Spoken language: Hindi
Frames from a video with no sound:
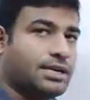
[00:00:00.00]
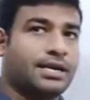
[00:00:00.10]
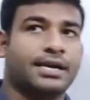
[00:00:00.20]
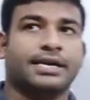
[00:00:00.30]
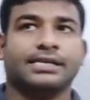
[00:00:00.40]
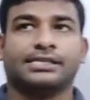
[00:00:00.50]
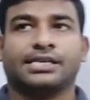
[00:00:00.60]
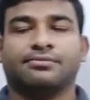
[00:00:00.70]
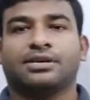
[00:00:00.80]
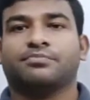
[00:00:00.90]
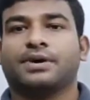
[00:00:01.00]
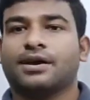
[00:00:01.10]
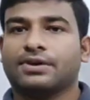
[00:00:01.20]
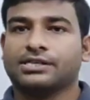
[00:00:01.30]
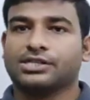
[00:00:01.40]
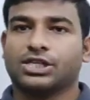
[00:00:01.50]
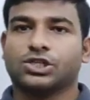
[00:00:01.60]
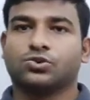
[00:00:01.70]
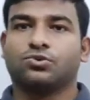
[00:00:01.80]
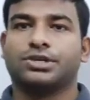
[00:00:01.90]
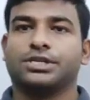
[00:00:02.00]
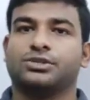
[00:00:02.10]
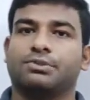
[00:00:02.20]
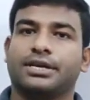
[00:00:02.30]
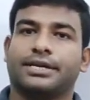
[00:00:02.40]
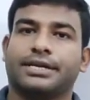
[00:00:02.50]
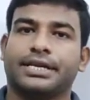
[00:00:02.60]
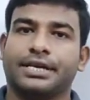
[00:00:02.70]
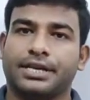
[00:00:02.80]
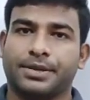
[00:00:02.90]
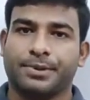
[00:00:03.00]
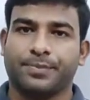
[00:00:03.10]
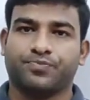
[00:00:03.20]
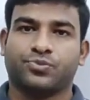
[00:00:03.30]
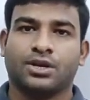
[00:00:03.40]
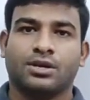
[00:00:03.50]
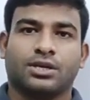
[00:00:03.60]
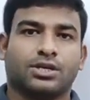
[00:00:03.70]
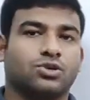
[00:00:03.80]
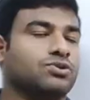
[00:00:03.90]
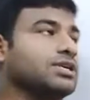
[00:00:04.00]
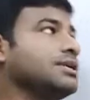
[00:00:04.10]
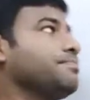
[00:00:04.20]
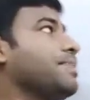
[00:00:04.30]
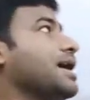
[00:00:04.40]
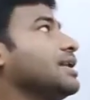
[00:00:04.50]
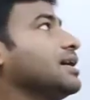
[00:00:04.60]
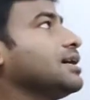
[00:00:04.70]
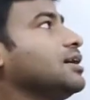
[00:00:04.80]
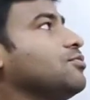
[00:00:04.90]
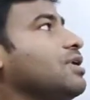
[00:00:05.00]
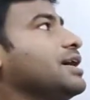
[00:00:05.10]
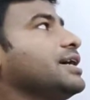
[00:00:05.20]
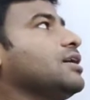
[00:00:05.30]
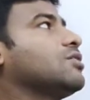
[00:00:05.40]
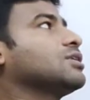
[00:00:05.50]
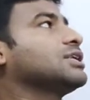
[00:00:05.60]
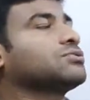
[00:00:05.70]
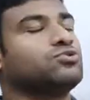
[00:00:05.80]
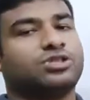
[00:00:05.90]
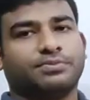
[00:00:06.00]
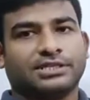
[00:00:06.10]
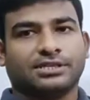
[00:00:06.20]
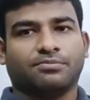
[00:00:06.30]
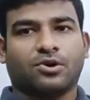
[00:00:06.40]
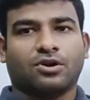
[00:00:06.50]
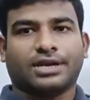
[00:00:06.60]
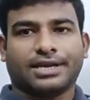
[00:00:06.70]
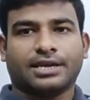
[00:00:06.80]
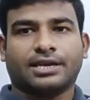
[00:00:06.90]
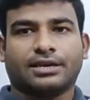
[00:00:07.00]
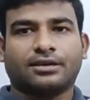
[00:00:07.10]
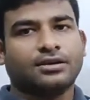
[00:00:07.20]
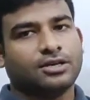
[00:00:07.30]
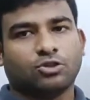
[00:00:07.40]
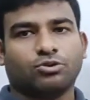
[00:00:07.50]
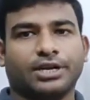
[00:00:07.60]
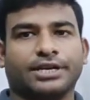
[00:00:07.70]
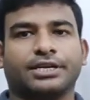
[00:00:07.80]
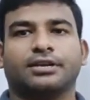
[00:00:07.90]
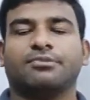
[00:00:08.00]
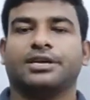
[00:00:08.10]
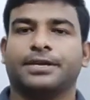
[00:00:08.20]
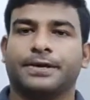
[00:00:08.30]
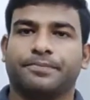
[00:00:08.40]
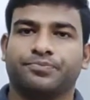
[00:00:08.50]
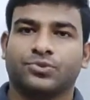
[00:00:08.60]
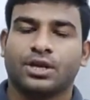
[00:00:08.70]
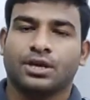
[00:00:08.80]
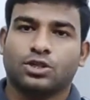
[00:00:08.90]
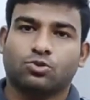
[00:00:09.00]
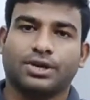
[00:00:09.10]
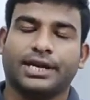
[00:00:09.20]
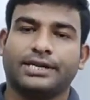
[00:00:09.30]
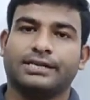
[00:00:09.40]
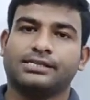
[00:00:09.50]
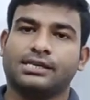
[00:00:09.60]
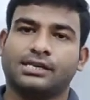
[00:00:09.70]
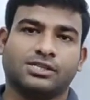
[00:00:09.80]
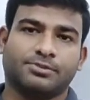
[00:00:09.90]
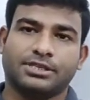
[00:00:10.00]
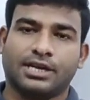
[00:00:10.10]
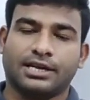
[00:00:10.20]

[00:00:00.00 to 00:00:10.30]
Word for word: करना है सेवन पाई बाय सिक्स को किसमें डिग्री में क्योंकि पाए लगा हुआ है और कुछ भी सिंबल नहीं है तो रेडियन में ही है तो रेडियन से किस में